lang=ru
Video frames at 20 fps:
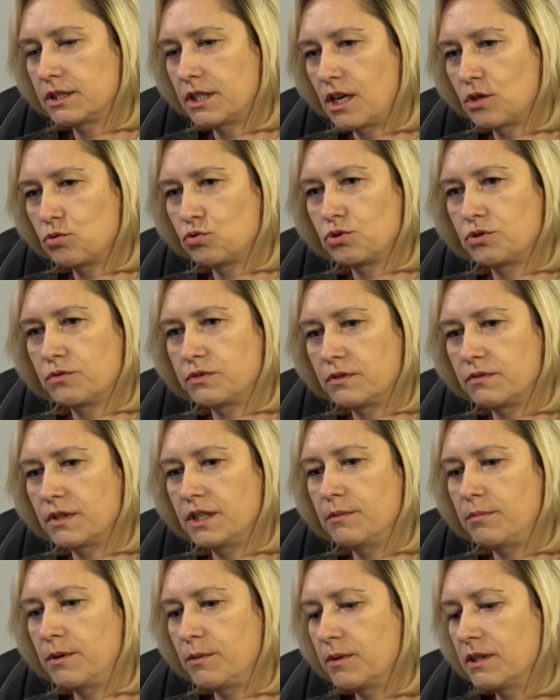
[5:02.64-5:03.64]
сразу же в
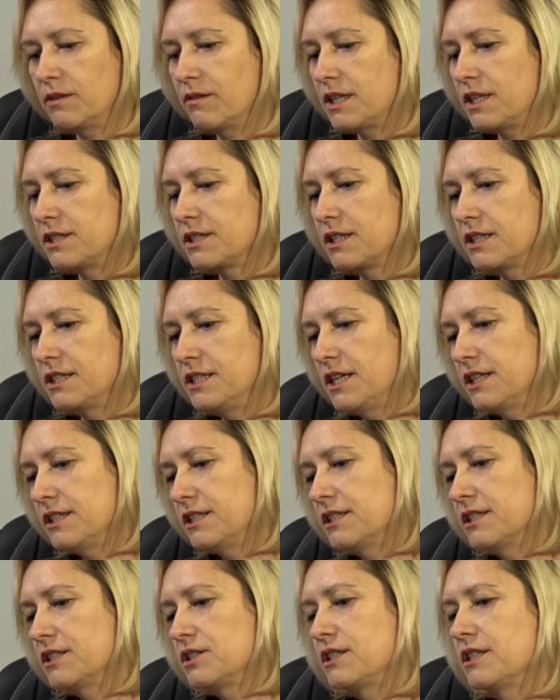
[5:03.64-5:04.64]
своей преподавательской
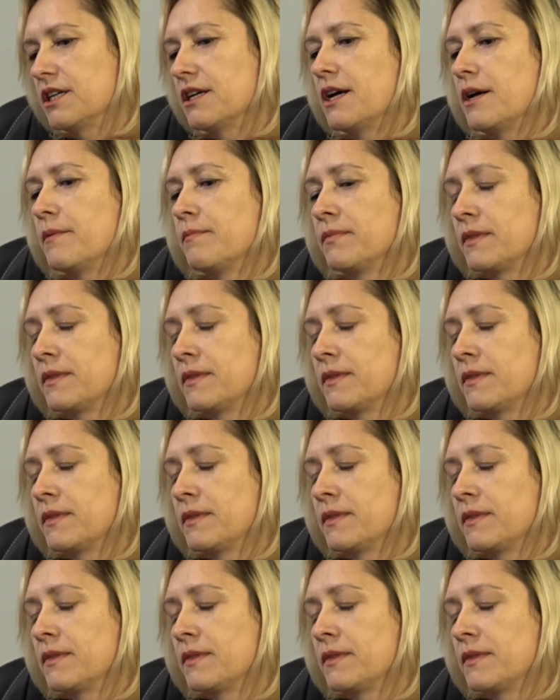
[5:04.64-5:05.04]
деятельности